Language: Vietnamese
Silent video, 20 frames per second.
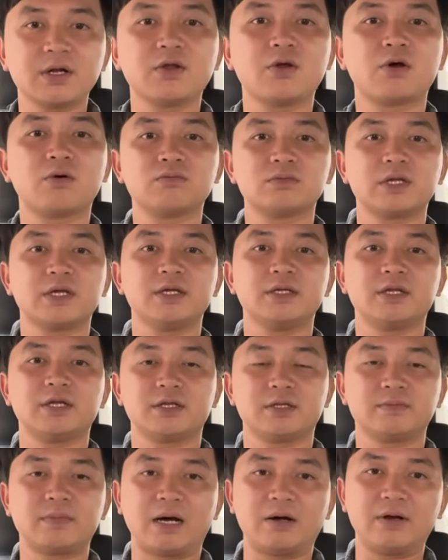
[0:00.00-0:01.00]
về công ty thì
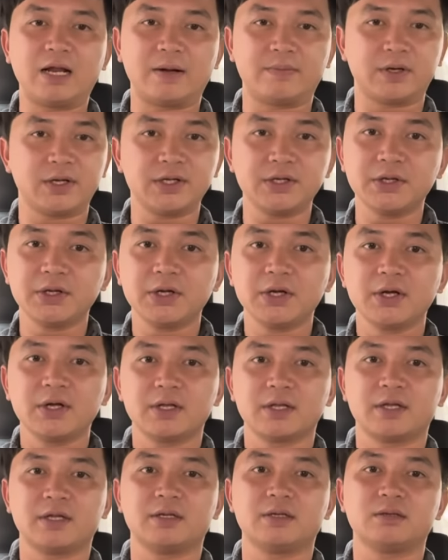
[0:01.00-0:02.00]
anh bảo làm đi
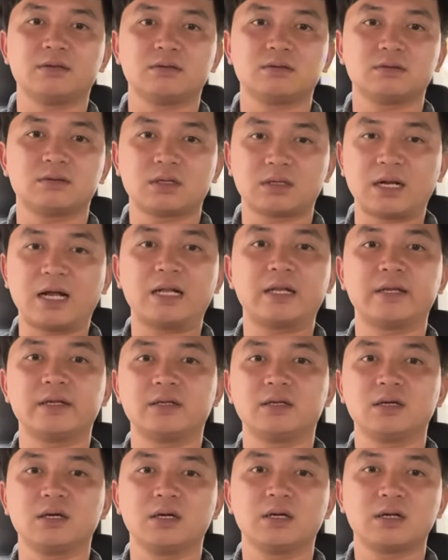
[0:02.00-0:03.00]
thì thực ra thì
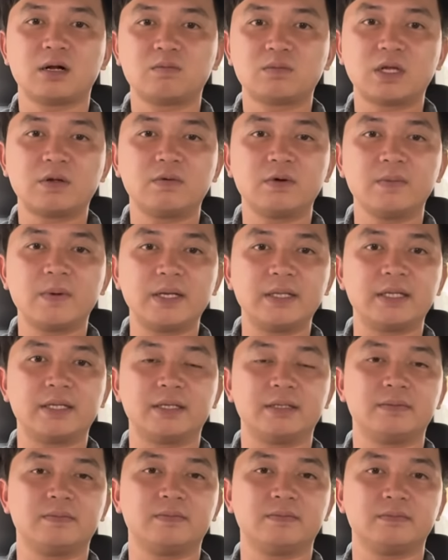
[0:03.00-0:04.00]
công ty BB
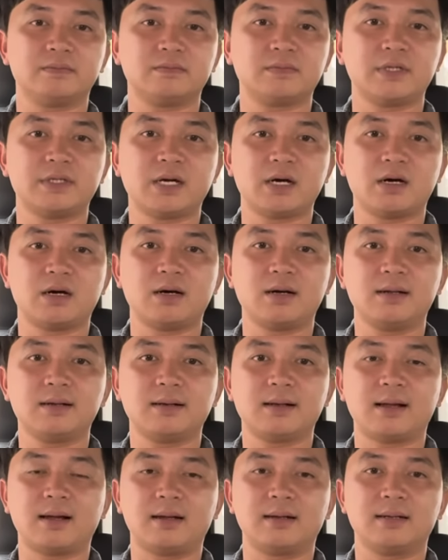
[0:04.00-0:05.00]
thì bây giờ
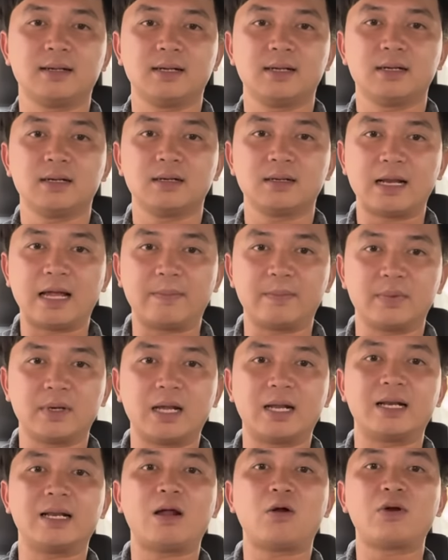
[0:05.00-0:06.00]
là làm
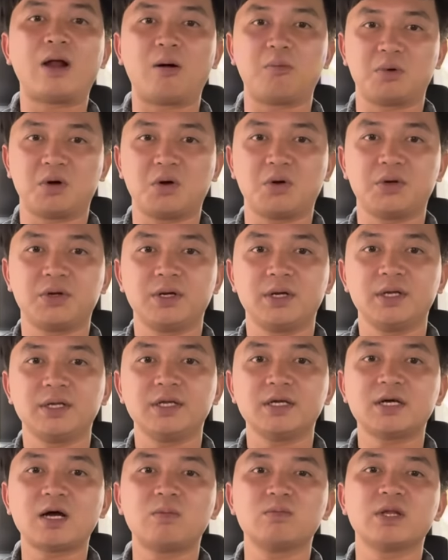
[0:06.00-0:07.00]
là lao động rồi
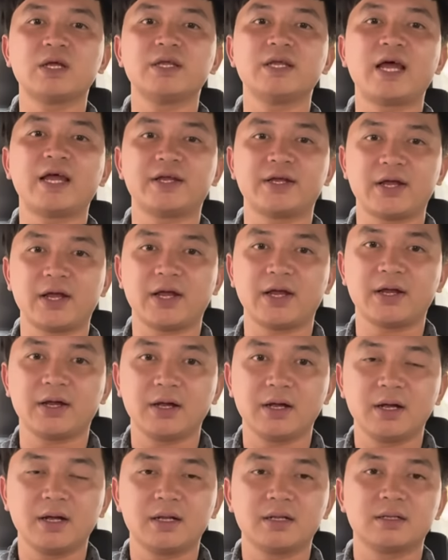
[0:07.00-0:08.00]
chứ không thể dạy nghề
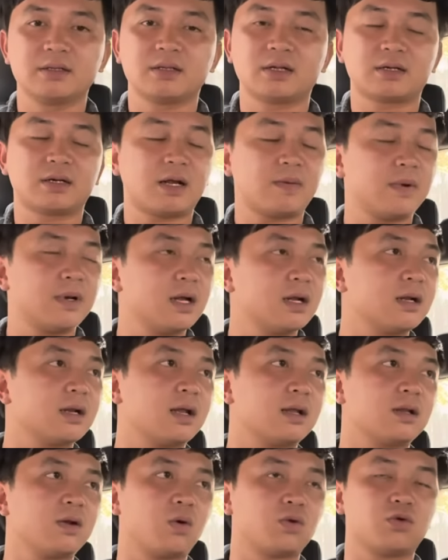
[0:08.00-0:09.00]
thật ra bé Đức
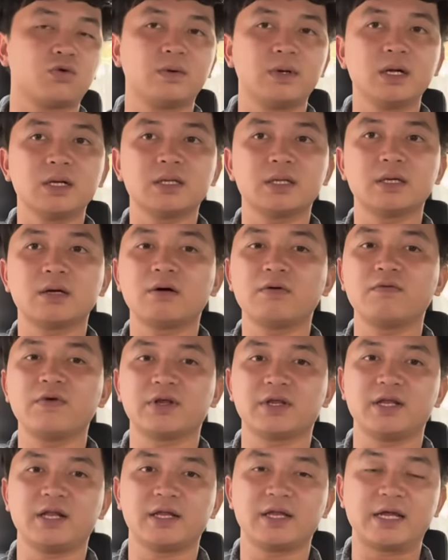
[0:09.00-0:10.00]
là độ tuổi bé Đức chỉ có
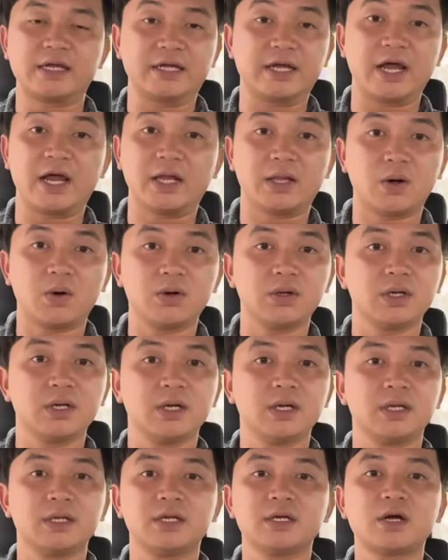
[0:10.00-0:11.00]
việc giờ dạy nghề thôi
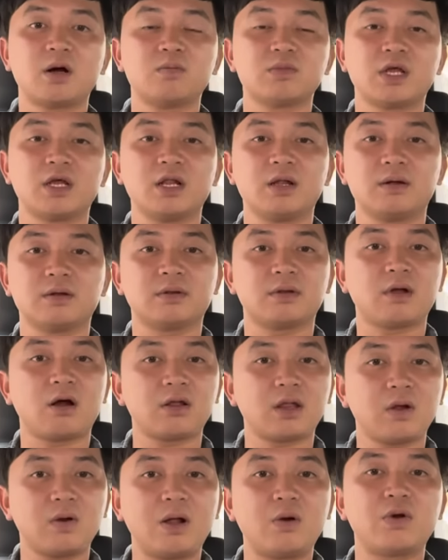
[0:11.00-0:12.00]
chứ không thể là cho
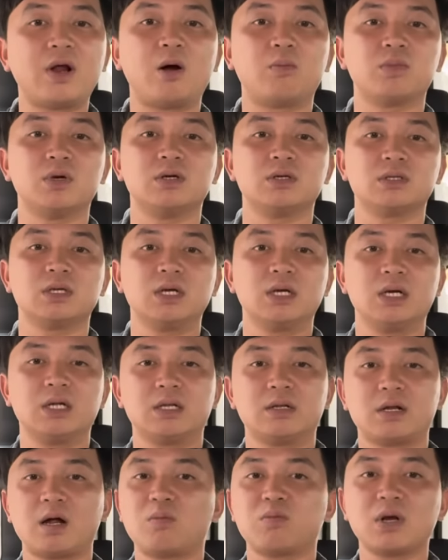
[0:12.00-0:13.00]
cháu lao động được
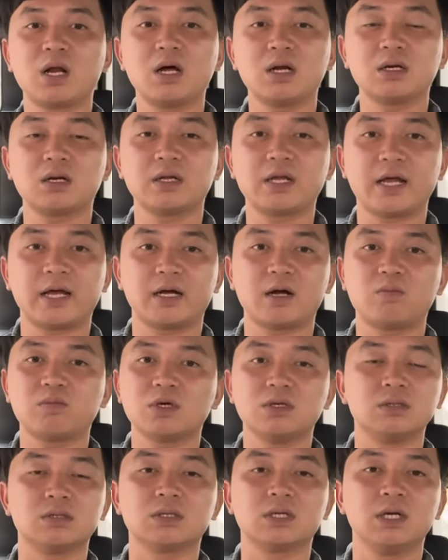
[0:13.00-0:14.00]
không nên ở nhà không
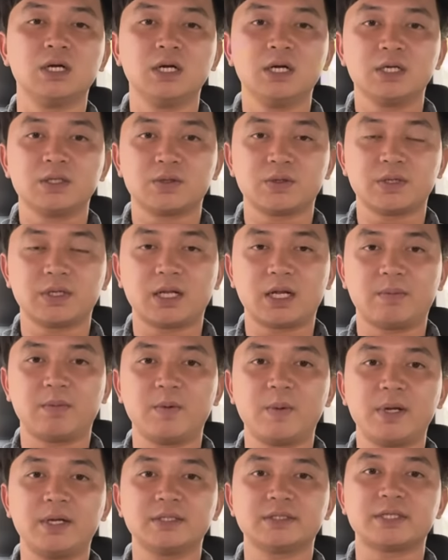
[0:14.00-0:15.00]
được cho nên là
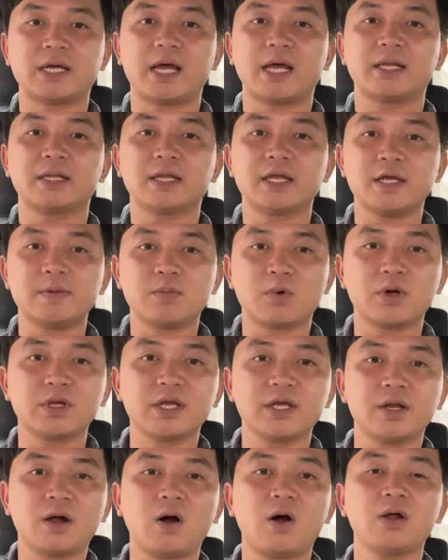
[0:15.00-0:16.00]
BB sẽ tìm một cái
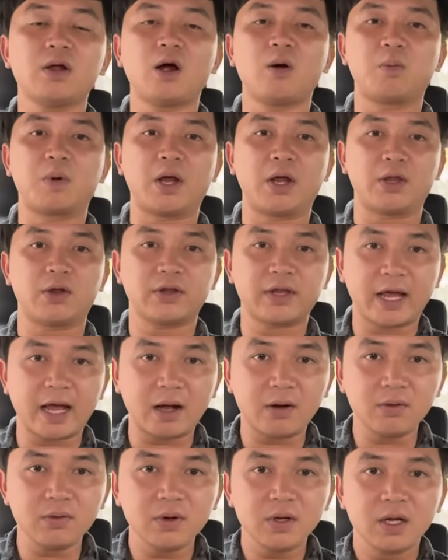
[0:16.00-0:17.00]
gì đó học nghề cho
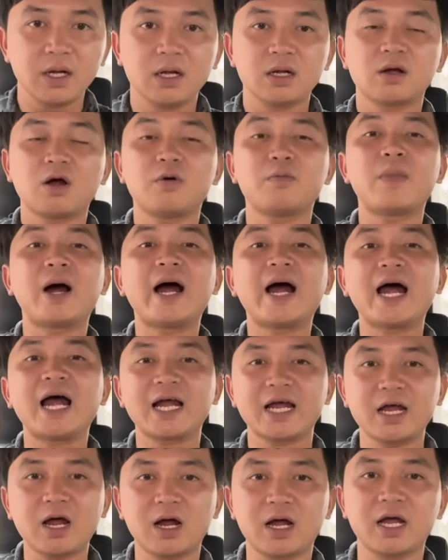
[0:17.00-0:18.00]
cháu có ba
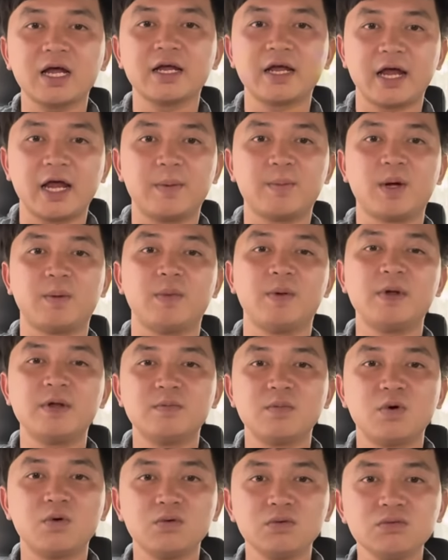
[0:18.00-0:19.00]
cái cái nghề mà BB
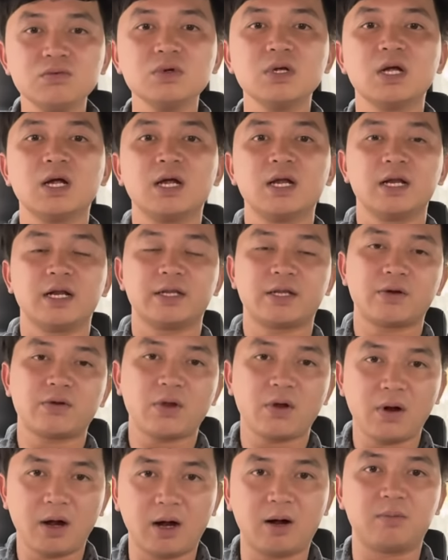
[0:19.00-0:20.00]
muốn để cho
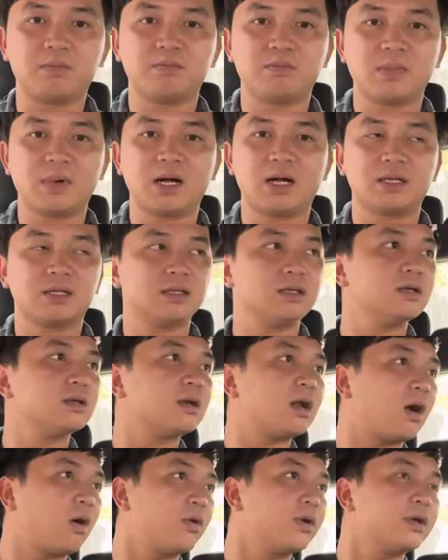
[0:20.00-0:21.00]
cháu học mà chưa
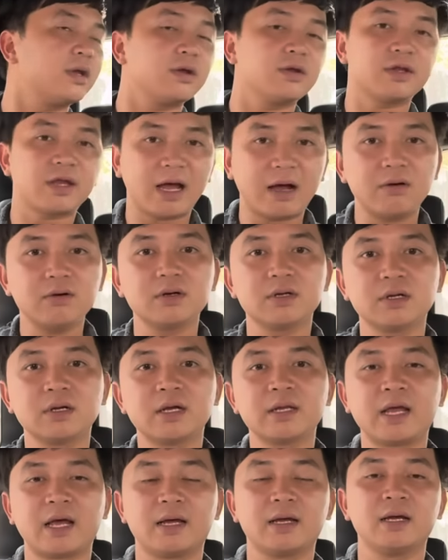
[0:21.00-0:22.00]
hỏi ý kiến cháu được
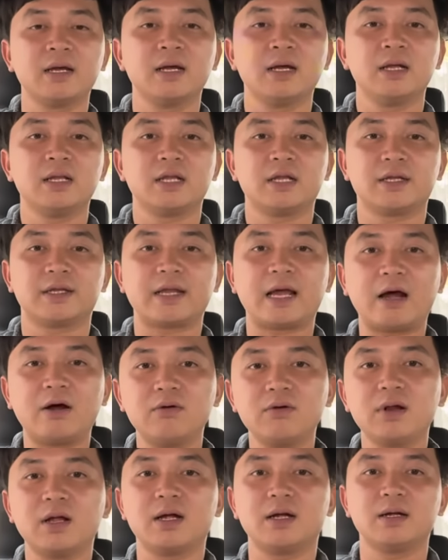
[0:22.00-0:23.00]
cả nhà thì
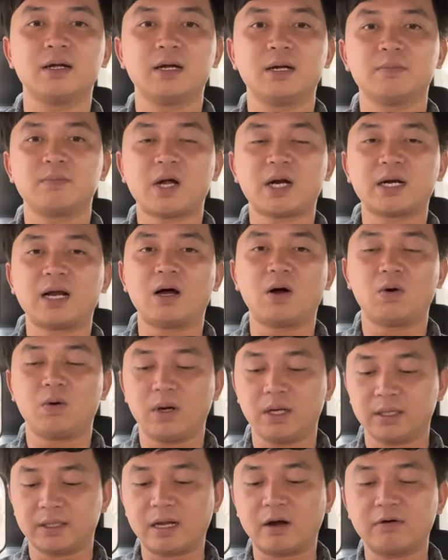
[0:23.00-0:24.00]
cháu là ban đầu
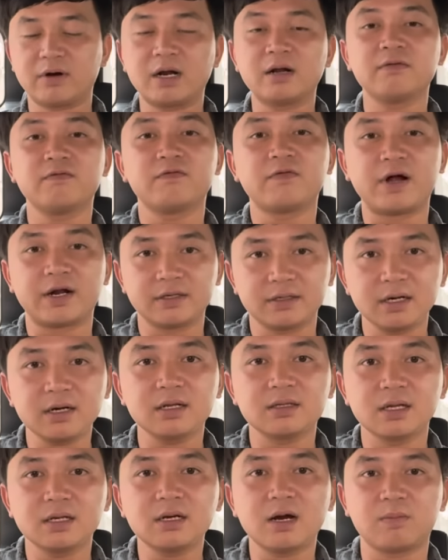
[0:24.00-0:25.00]
ấy cháu vẫn vẫn rất
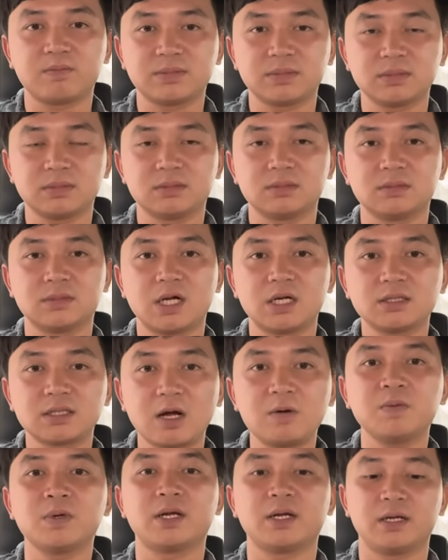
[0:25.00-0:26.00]
là thích học ừ, hớt
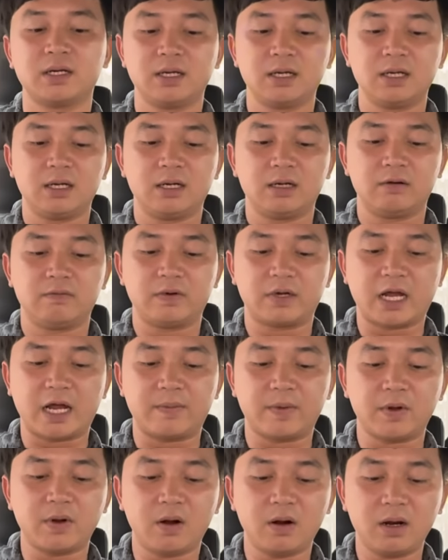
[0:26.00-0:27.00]
tóc nè và
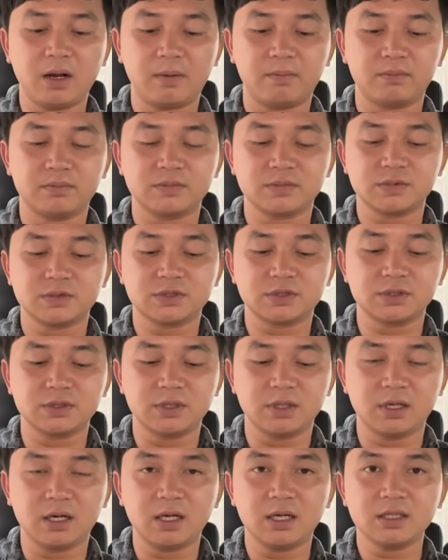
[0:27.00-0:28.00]
kèm theo đó là
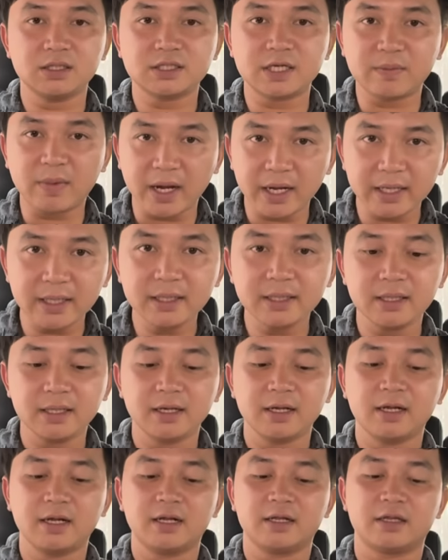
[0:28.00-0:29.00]
sửa xe máy
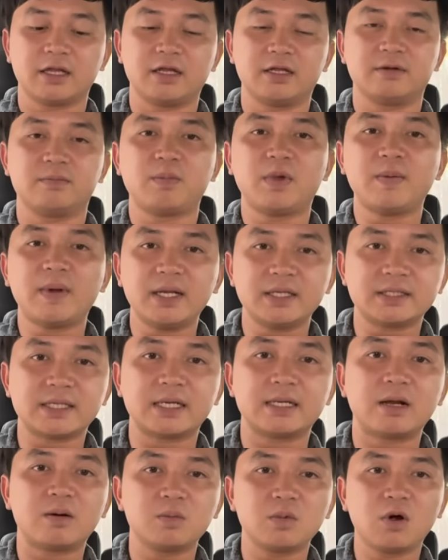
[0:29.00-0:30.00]
thì BB
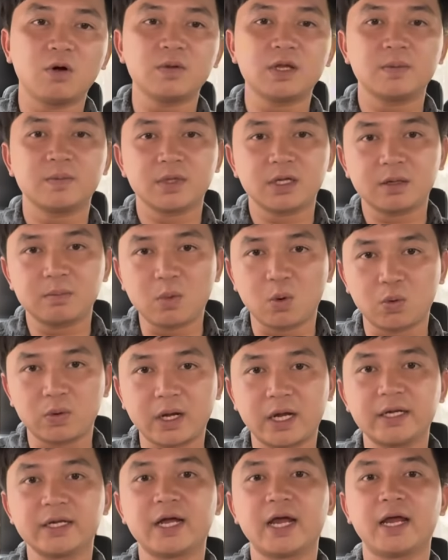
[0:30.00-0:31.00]
sẽ đóng góp thêm một
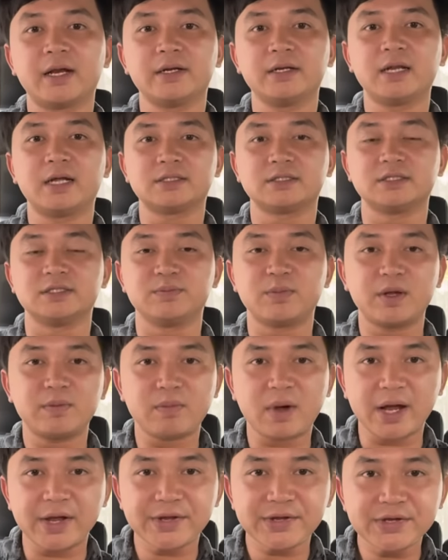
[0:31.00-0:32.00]
cái nghề nữa là sửa máy
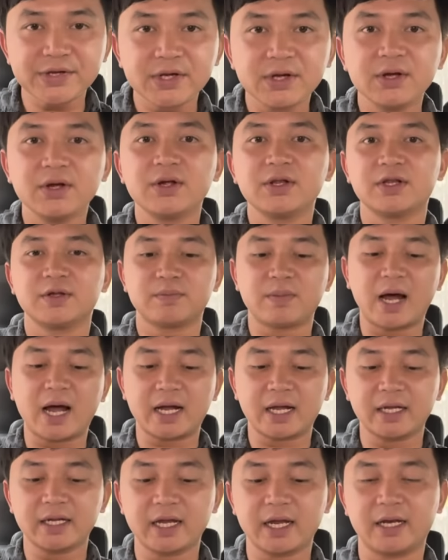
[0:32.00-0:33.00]
may ba
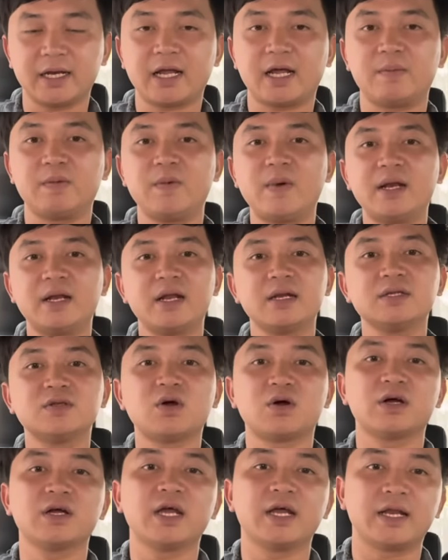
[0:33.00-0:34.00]
cái nghề này BB nên
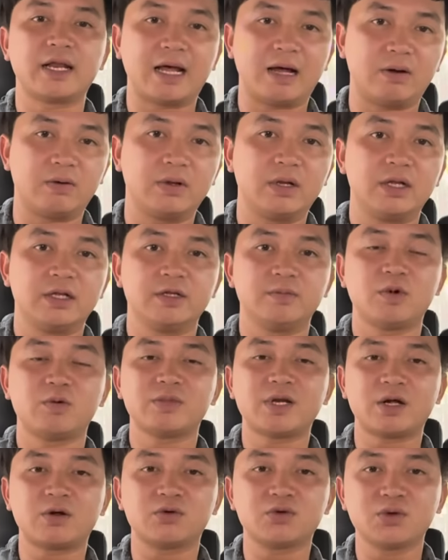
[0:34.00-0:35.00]
chọn nghề nào thì mong
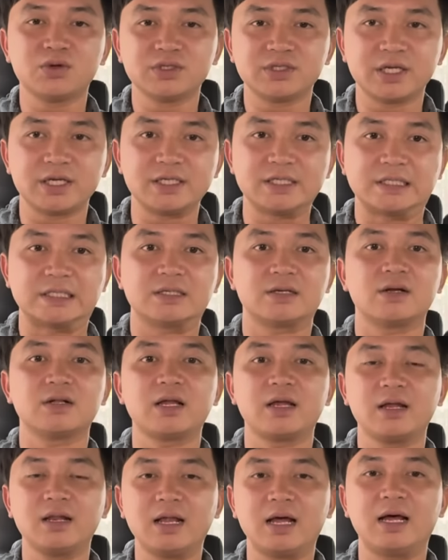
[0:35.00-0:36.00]
rằng của chú anh chị có
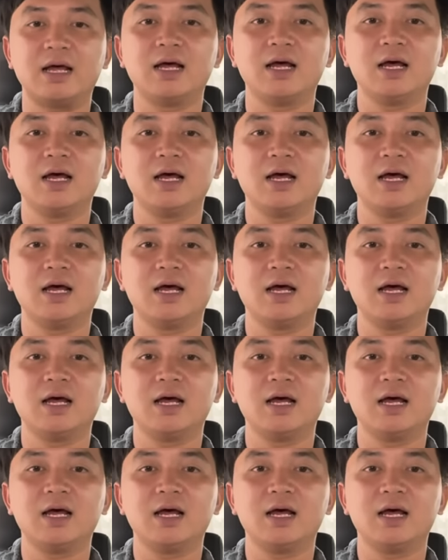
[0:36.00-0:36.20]
thể là